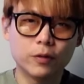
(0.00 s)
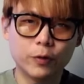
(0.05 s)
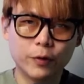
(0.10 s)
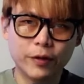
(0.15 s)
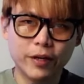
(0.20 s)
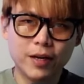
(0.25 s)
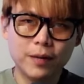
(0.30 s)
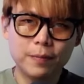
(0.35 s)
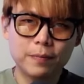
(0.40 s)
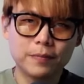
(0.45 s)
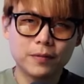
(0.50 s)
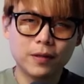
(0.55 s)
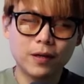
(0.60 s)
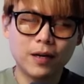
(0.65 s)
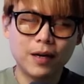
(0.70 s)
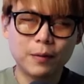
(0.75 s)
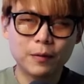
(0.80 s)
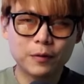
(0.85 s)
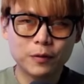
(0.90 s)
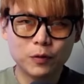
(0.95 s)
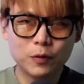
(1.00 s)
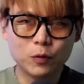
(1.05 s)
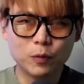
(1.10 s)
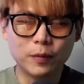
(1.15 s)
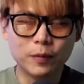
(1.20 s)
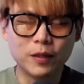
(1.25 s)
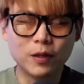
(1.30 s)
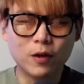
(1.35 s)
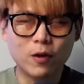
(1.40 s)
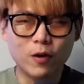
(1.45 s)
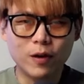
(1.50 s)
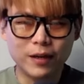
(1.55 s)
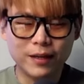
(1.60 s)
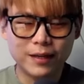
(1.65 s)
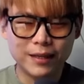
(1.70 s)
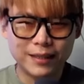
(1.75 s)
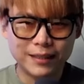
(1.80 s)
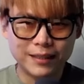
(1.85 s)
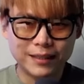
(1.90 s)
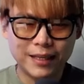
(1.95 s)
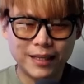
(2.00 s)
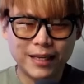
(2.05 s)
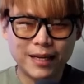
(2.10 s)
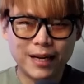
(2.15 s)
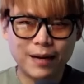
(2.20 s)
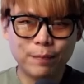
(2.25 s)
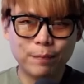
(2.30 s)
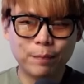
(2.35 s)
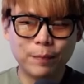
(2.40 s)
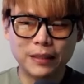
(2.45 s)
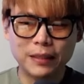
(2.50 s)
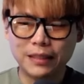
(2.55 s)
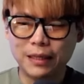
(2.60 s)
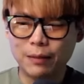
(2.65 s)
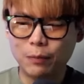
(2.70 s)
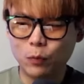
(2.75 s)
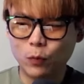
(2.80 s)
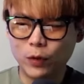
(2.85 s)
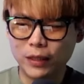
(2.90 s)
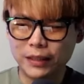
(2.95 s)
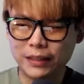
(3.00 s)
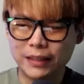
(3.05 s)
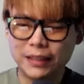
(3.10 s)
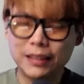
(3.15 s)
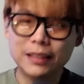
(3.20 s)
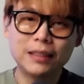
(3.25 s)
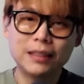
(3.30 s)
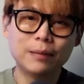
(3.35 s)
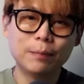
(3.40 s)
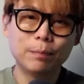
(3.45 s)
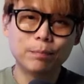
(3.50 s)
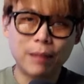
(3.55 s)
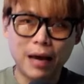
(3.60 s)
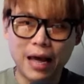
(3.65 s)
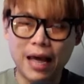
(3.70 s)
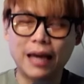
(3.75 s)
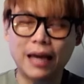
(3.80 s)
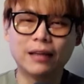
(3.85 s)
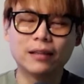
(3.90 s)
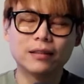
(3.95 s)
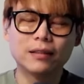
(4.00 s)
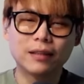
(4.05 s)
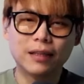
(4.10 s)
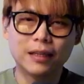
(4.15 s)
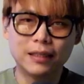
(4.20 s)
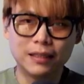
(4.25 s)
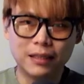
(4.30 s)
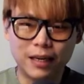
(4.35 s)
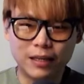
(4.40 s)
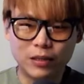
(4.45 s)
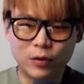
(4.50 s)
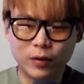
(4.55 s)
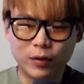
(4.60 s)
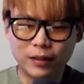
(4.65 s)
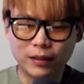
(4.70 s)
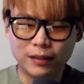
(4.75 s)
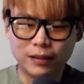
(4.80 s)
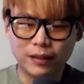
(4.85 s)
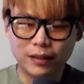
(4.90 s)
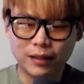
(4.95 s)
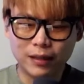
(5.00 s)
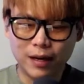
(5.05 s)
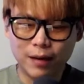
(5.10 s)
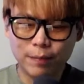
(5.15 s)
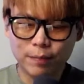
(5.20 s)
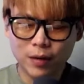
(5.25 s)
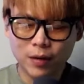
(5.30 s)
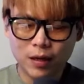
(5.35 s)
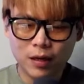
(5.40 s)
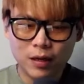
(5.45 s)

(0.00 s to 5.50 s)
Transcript: สวัสดีครับต้อนรับเข้าสู่ Bitcoin Crazy ครับประจำวันที่แปดกันยายนนะครับ